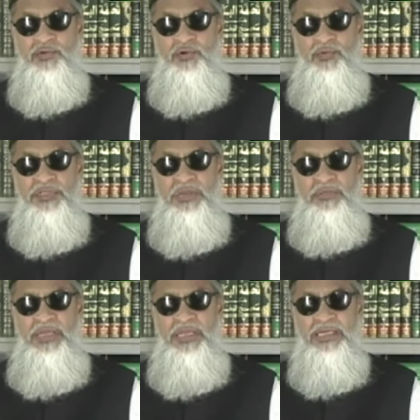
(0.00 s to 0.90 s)
जो
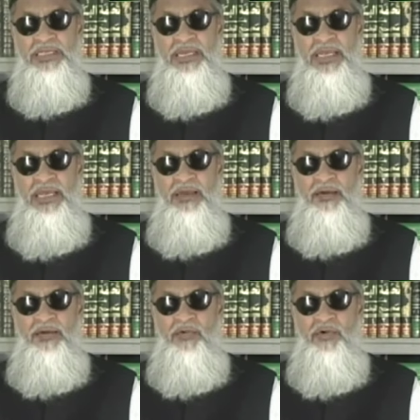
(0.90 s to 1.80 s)
मुजरमीन के दिल हैं
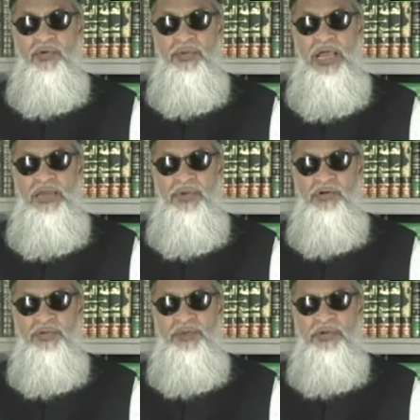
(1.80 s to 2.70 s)
वो गुमराही पर
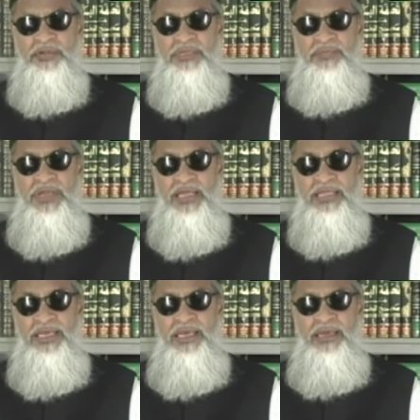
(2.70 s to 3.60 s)
खुद ब खुद जम
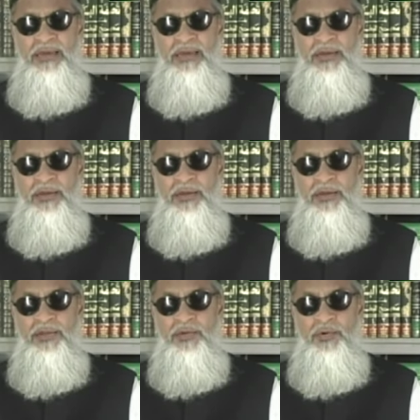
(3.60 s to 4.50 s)
जाते हैं
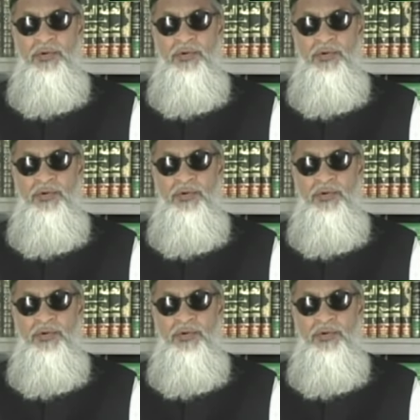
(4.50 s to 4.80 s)
तो